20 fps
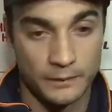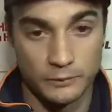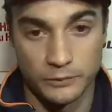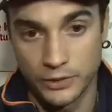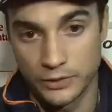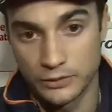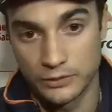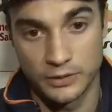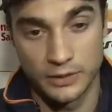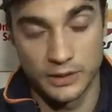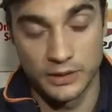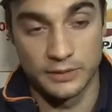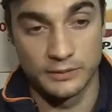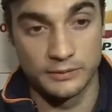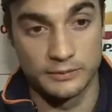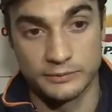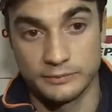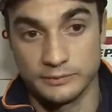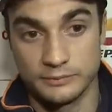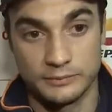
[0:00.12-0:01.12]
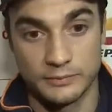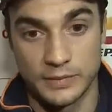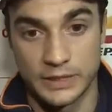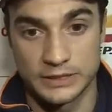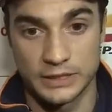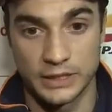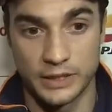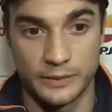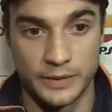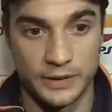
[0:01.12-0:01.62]
Bueno, em,
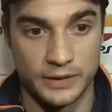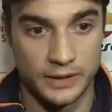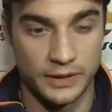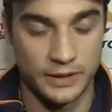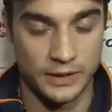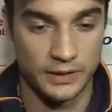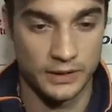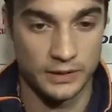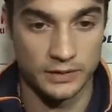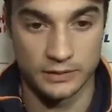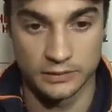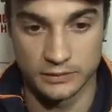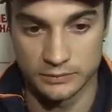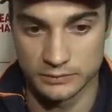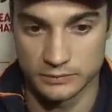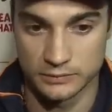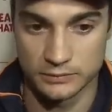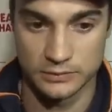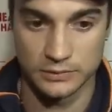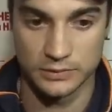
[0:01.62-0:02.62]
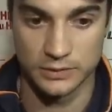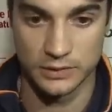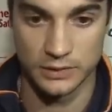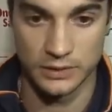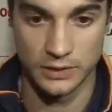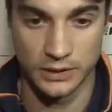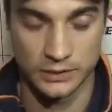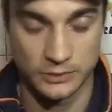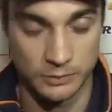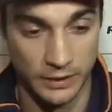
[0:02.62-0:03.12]
básicamente
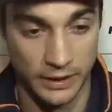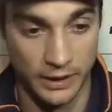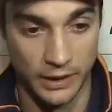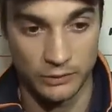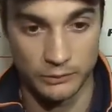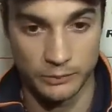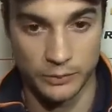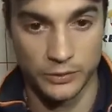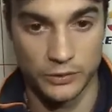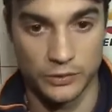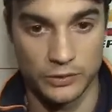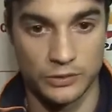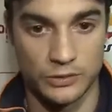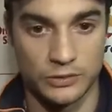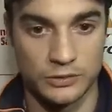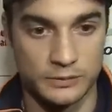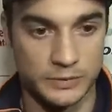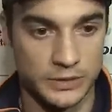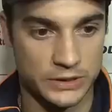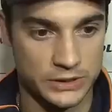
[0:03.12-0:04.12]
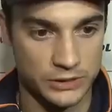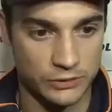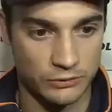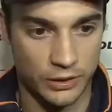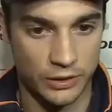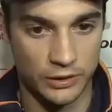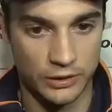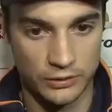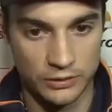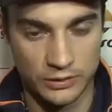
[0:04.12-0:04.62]
explicar un poco mi
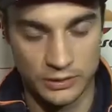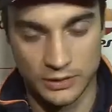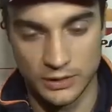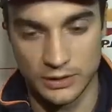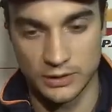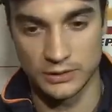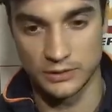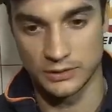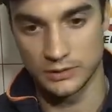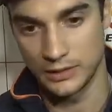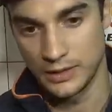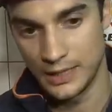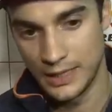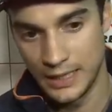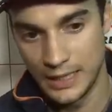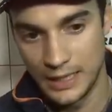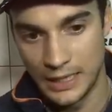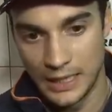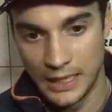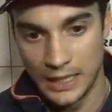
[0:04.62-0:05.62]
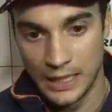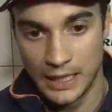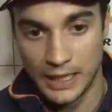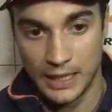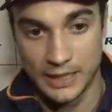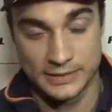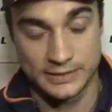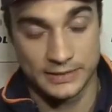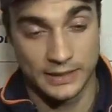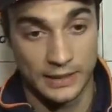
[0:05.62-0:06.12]
situación.
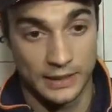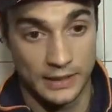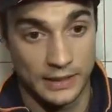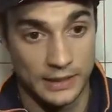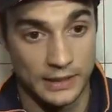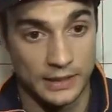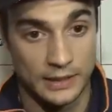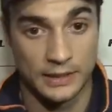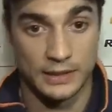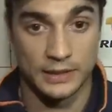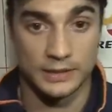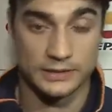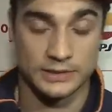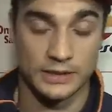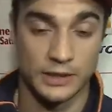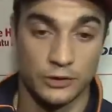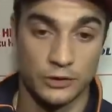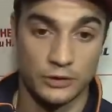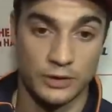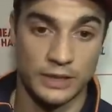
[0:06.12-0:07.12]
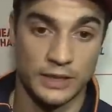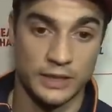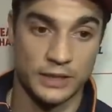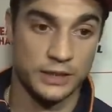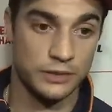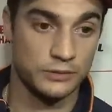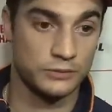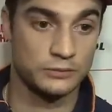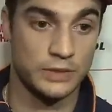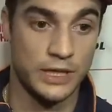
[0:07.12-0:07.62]
hasta, hasta ahora,
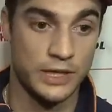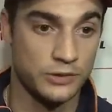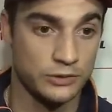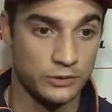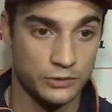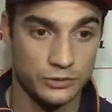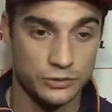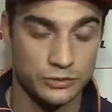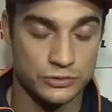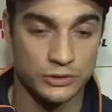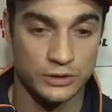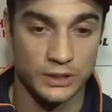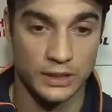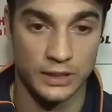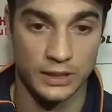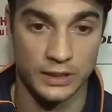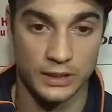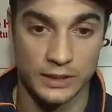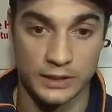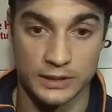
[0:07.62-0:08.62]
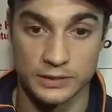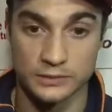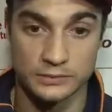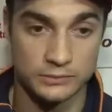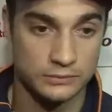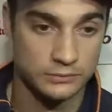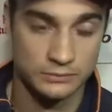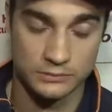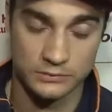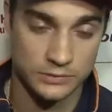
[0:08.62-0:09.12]
hace un año justo que,
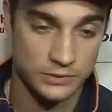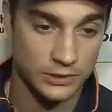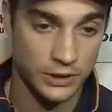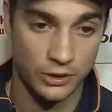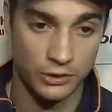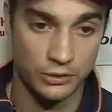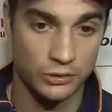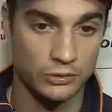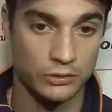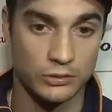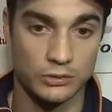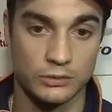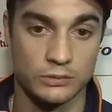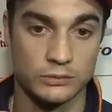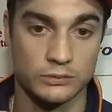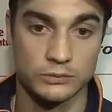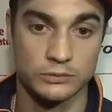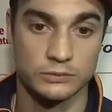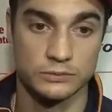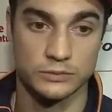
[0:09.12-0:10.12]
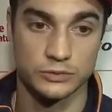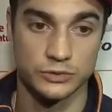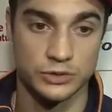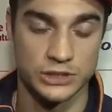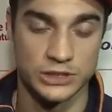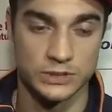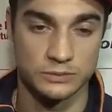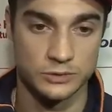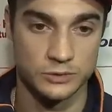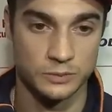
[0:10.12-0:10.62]
he tenido
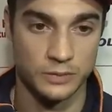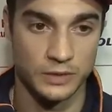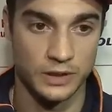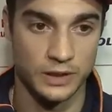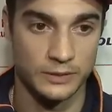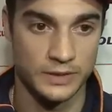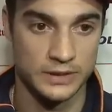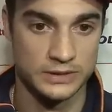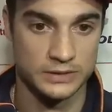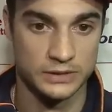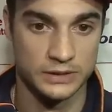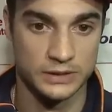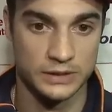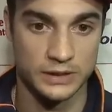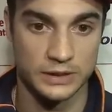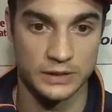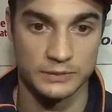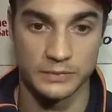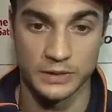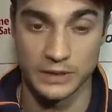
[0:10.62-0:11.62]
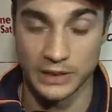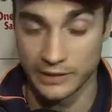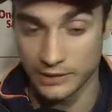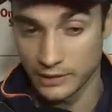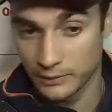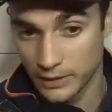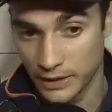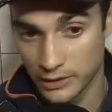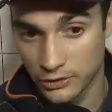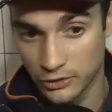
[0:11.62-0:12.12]
muchísimos problemas de, mi
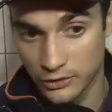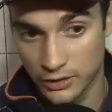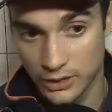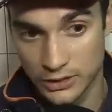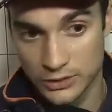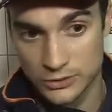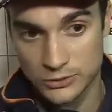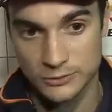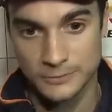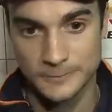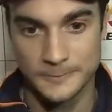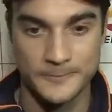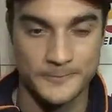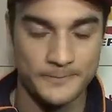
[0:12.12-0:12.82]
antebrazo derecho,